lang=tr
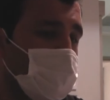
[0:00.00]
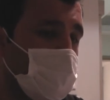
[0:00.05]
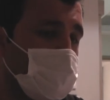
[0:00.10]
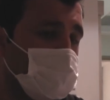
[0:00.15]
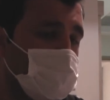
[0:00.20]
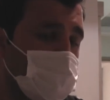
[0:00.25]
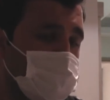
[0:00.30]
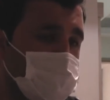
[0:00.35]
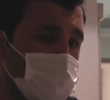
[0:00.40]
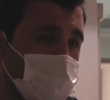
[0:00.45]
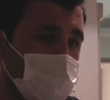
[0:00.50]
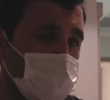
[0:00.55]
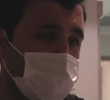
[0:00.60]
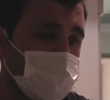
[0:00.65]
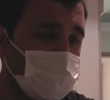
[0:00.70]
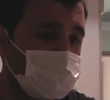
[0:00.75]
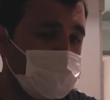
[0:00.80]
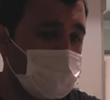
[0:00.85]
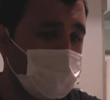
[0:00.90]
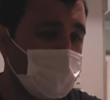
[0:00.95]
diğer
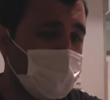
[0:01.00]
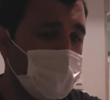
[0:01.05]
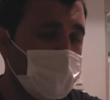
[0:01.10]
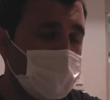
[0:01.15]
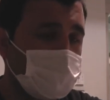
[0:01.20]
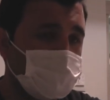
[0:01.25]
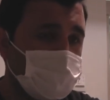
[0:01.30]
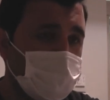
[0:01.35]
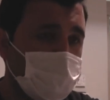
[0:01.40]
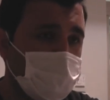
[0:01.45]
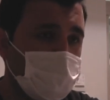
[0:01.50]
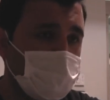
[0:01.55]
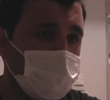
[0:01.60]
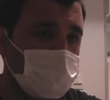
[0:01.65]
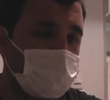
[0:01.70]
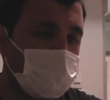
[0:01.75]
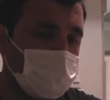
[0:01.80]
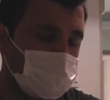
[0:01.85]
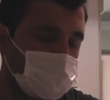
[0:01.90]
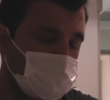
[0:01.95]
çalışanlarımız
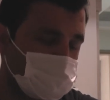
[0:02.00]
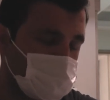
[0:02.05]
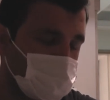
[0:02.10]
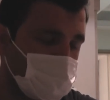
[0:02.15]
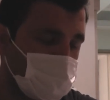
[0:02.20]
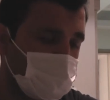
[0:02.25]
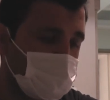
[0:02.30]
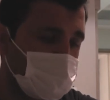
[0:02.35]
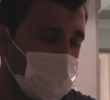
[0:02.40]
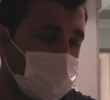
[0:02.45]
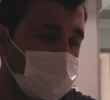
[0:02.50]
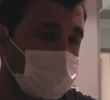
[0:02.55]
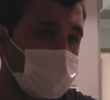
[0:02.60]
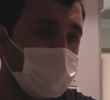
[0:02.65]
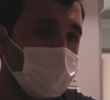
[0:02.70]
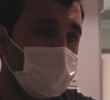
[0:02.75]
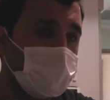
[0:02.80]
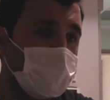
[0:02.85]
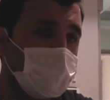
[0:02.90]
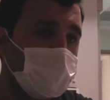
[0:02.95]
bize yardımcı
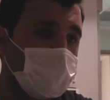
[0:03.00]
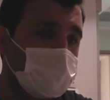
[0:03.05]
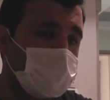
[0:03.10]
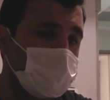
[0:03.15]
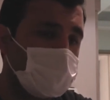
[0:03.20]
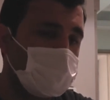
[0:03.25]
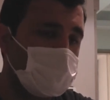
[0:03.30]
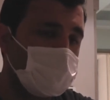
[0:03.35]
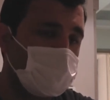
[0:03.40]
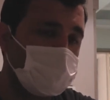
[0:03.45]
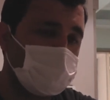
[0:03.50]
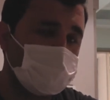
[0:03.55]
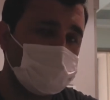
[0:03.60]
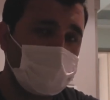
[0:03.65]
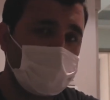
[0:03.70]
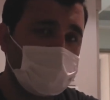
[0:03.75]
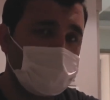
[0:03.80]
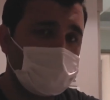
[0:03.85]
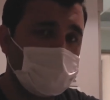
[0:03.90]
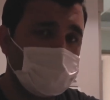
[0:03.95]
oluyorlar. E, bu
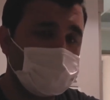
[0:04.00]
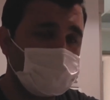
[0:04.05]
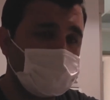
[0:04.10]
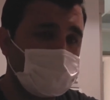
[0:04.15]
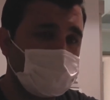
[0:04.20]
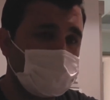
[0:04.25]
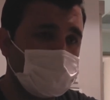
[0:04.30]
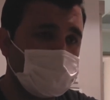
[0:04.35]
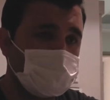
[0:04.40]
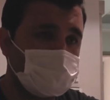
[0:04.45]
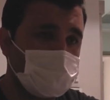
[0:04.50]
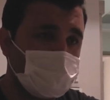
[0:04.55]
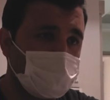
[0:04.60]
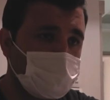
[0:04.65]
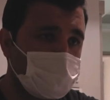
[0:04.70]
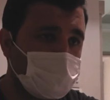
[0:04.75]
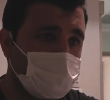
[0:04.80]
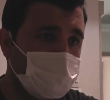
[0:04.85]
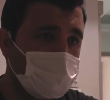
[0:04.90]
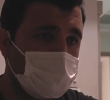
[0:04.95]
konuda herhangi bir sıkıntımız
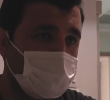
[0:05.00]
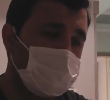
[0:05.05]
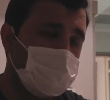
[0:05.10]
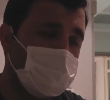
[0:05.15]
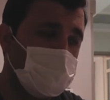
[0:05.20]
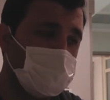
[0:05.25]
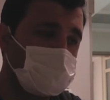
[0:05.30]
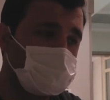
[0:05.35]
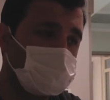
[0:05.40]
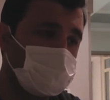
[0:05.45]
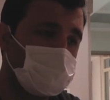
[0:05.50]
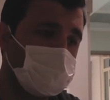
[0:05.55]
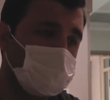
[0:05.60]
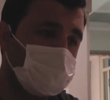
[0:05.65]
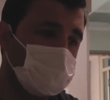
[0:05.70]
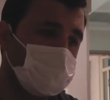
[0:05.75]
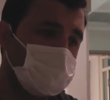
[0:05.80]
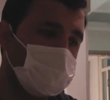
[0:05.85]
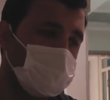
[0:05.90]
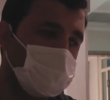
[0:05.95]
yok.
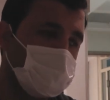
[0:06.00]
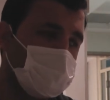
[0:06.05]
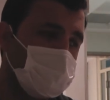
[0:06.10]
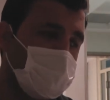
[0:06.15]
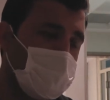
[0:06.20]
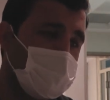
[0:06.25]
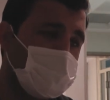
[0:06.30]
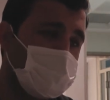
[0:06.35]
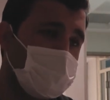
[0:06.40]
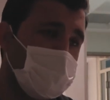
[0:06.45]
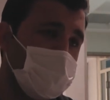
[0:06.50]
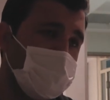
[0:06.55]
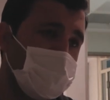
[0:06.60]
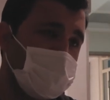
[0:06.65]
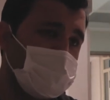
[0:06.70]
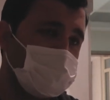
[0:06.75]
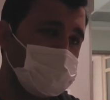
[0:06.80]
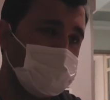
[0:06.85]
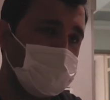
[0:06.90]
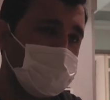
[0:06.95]
Virüsü e,
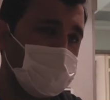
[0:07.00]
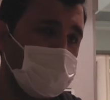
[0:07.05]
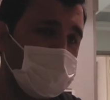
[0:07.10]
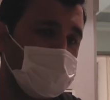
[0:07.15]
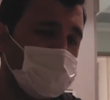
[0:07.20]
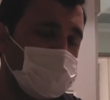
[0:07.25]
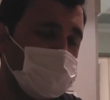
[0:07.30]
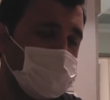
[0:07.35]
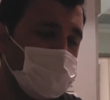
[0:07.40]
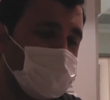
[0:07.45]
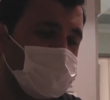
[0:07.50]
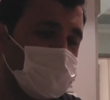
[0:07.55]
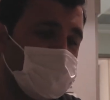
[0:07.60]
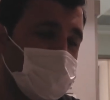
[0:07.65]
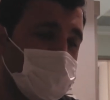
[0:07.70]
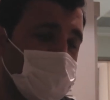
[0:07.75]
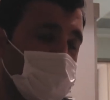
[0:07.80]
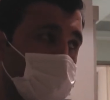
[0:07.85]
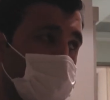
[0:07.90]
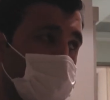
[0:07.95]
engellemek için ve hızını